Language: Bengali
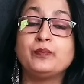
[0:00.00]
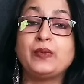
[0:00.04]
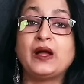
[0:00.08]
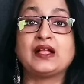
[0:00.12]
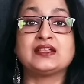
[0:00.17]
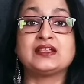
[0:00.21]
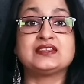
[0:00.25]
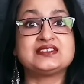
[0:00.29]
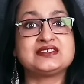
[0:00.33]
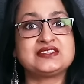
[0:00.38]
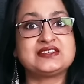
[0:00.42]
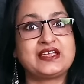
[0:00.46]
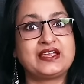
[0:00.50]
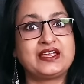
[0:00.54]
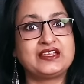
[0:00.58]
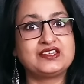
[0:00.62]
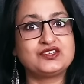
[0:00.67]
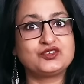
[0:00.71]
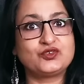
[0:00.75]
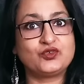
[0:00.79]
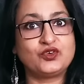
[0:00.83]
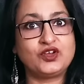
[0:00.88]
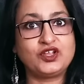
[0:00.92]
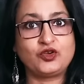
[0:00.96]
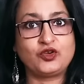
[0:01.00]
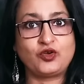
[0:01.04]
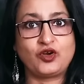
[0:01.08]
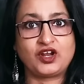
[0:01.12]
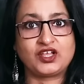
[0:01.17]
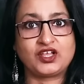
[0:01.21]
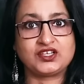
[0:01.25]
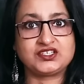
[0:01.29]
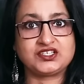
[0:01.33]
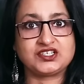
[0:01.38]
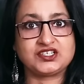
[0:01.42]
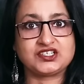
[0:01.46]
পাঁচ সেকেন্ড করে
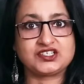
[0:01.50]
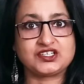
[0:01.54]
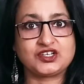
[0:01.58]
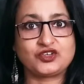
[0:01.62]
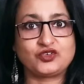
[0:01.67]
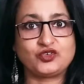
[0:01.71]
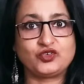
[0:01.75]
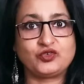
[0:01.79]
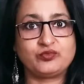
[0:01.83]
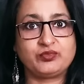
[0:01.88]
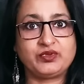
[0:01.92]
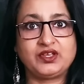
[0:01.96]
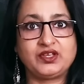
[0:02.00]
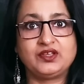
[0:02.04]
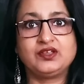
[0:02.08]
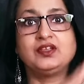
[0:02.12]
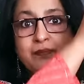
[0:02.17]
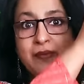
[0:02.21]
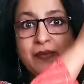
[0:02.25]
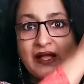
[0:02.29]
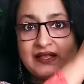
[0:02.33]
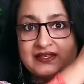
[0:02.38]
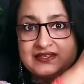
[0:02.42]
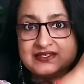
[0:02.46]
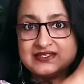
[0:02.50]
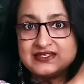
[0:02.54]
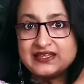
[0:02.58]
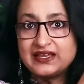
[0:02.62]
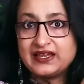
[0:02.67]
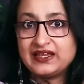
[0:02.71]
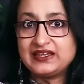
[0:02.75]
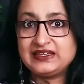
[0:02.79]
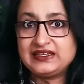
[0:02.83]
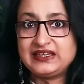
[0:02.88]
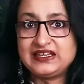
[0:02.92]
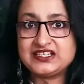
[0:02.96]
করার চেষ্টা করবে পাঁচ
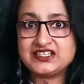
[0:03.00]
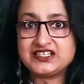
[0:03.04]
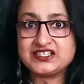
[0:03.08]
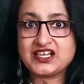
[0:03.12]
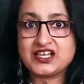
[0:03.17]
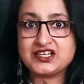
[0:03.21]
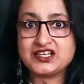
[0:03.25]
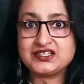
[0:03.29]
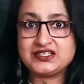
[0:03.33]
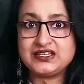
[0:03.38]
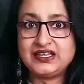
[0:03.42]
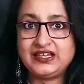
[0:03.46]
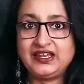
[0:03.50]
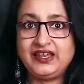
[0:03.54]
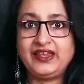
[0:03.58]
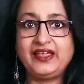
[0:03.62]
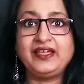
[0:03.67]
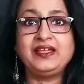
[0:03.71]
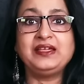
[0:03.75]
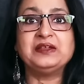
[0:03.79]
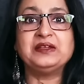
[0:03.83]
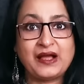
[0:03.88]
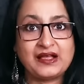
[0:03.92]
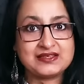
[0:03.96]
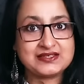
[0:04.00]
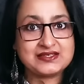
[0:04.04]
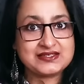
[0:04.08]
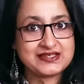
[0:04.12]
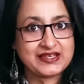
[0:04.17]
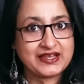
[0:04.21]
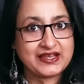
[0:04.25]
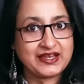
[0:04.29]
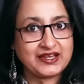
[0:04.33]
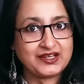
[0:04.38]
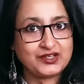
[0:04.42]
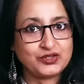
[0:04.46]
সেকেন্ড নিঃশ্বাস নিলে পাঁচ
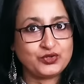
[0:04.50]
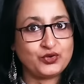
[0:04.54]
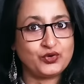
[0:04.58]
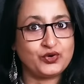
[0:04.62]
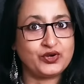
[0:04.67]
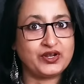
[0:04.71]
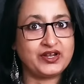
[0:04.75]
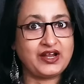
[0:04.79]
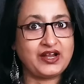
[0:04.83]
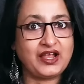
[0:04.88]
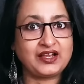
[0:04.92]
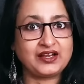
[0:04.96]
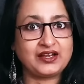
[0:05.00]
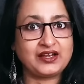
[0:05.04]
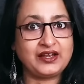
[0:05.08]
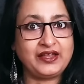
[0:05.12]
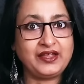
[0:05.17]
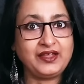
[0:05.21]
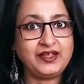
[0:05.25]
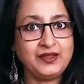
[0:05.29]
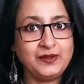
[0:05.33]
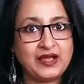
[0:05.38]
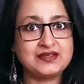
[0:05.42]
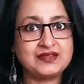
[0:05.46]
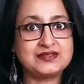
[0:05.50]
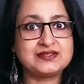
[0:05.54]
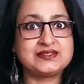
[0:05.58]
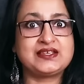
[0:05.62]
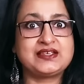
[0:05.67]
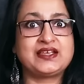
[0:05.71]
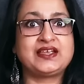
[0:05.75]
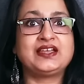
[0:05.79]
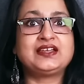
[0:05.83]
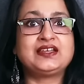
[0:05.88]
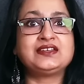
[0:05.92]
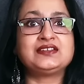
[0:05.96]
সেকেন্ড ধরে রাখলে পাঁচ
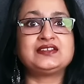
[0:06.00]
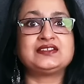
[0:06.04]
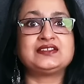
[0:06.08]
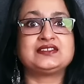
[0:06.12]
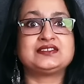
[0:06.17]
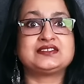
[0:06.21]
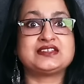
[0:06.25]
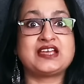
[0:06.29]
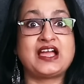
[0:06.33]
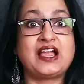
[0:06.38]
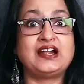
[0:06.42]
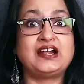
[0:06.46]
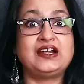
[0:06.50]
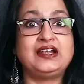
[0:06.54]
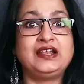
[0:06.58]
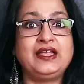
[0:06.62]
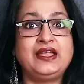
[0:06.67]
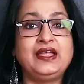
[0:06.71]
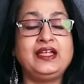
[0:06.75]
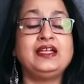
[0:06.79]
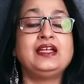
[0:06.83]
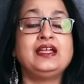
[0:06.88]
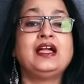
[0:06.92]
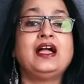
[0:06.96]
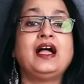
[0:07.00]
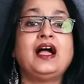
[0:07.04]
সেকেন্ড ছাড়লে